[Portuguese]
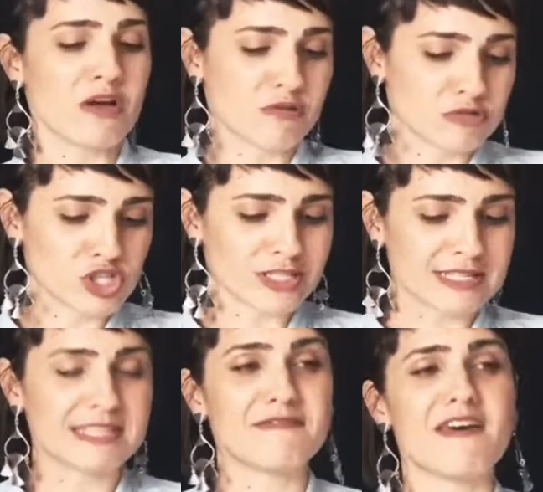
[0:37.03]
o
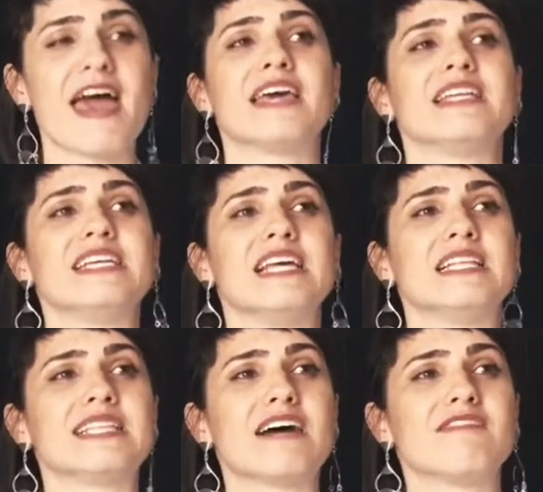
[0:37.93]
J.C. Feyer, e ele
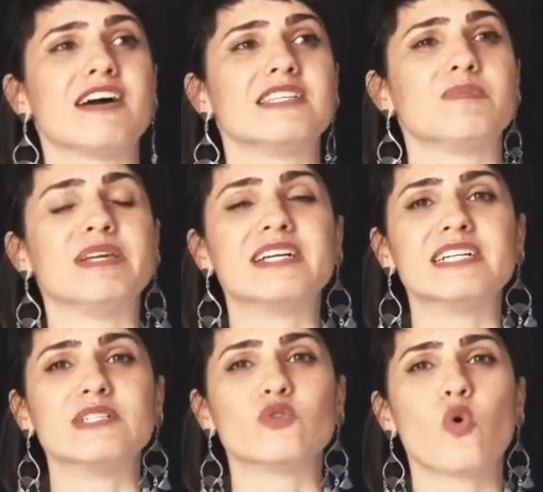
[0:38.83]
estava
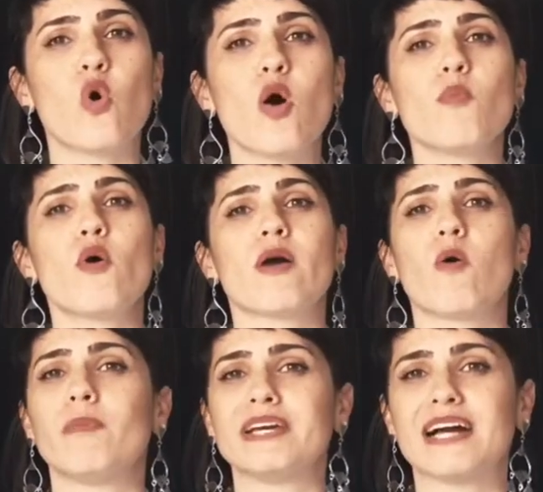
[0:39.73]
explicando como é
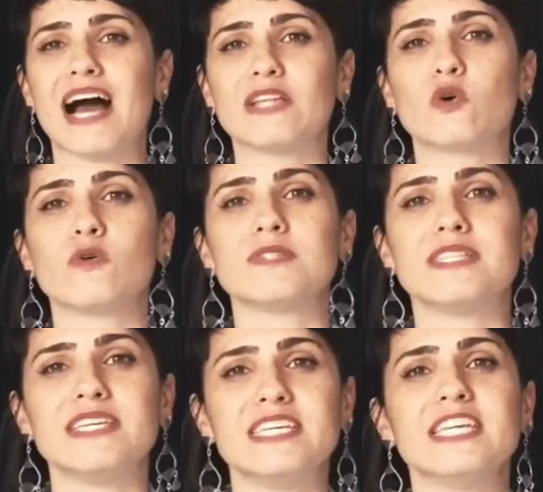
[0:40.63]
complicado
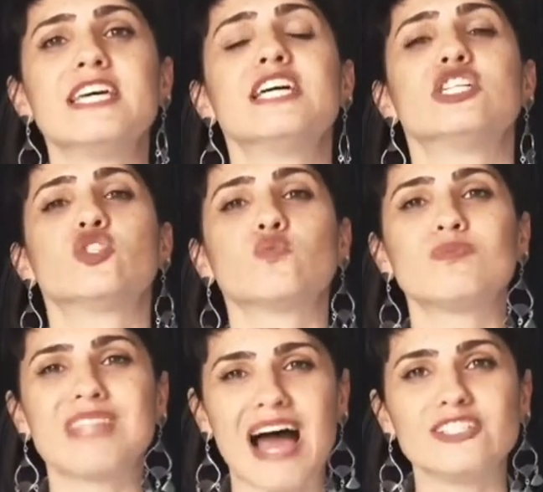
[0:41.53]
conseguir
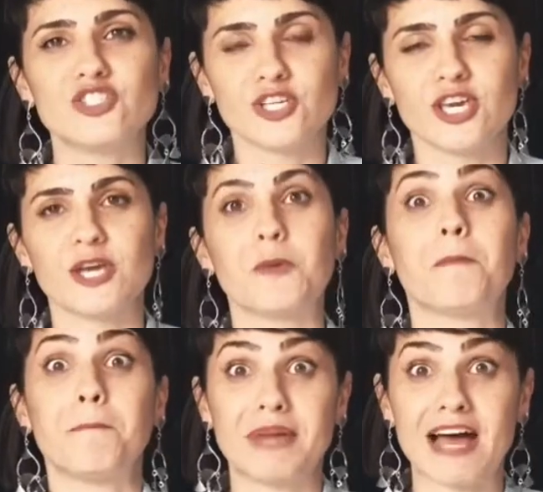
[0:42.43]
juntar dinheiro
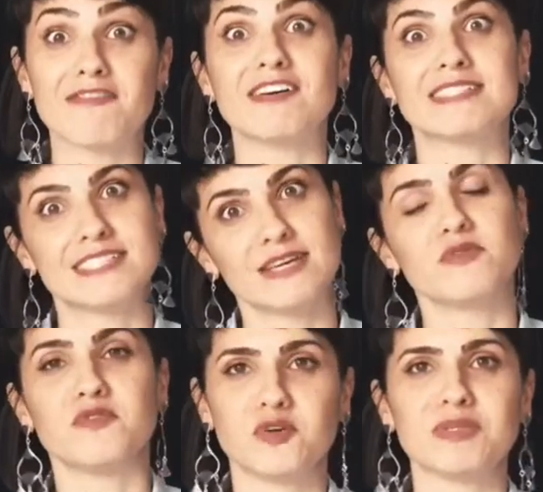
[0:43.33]
para fazer
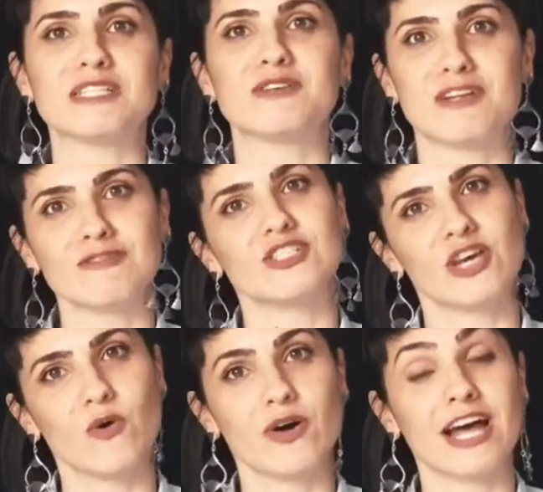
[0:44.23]
um filme nacional de
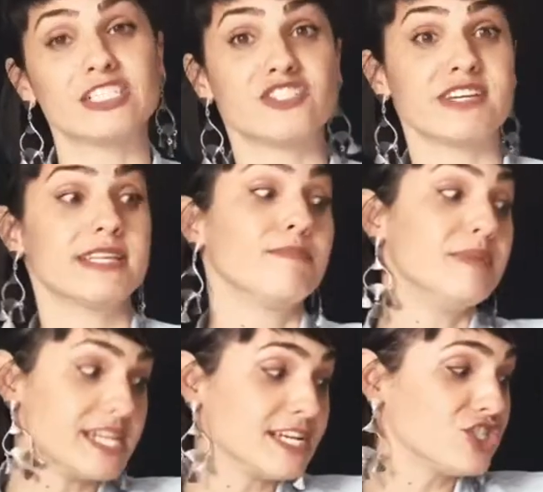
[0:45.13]
terror. A gente vai ter
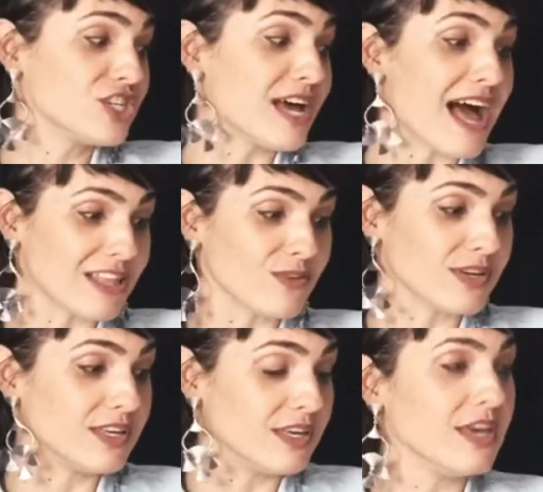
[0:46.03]
briga de gato
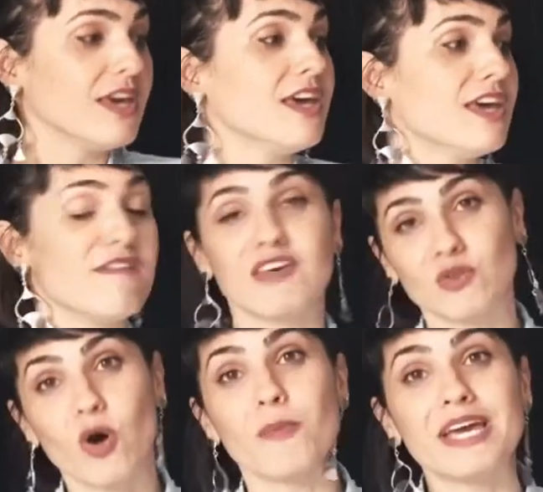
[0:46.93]
aqui,
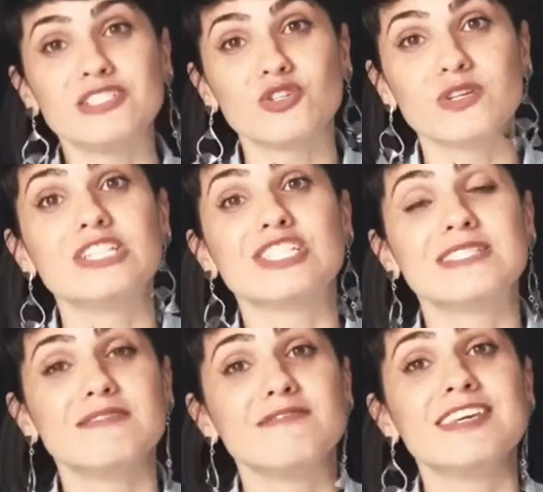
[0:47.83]
eventualmente, durante
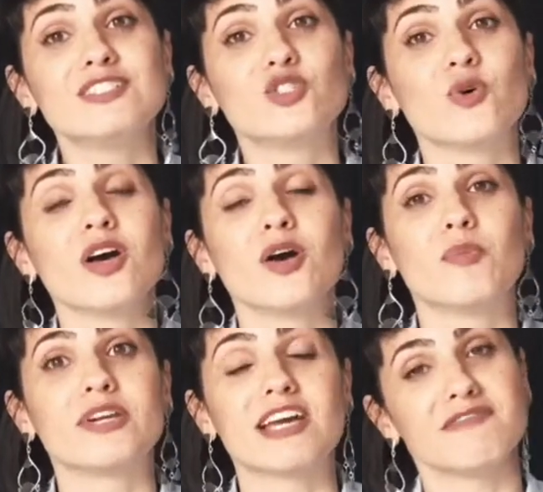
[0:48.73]
esse vídeo,
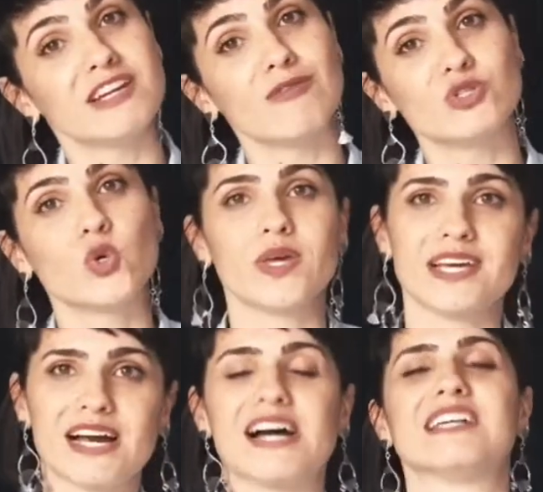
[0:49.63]
porque afinal estou em
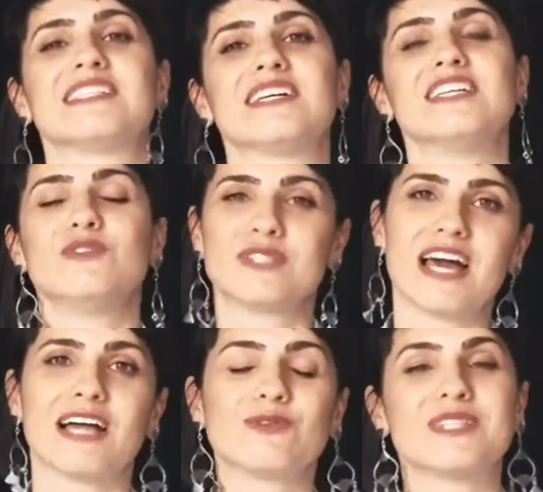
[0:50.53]
casa e os
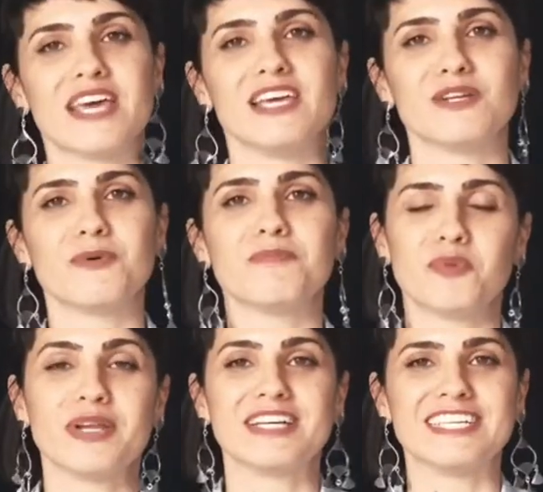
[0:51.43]
gatos reinam
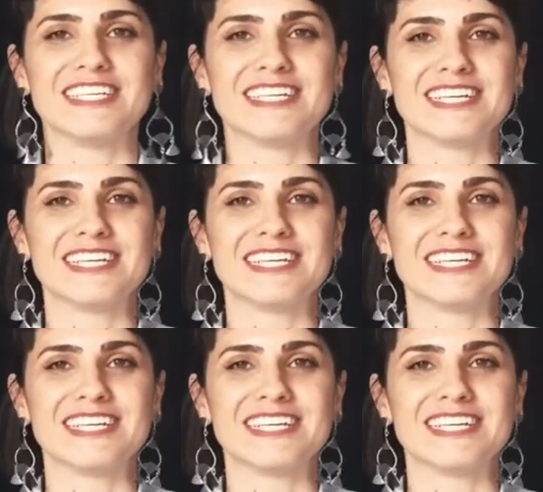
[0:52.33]
por aqui.